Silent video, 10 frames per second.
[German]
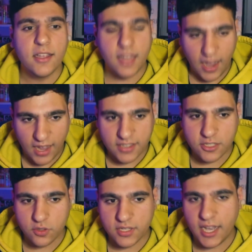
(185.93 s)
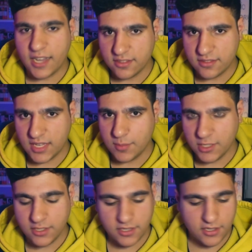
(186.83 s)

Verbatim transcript: kranke und harte Themen.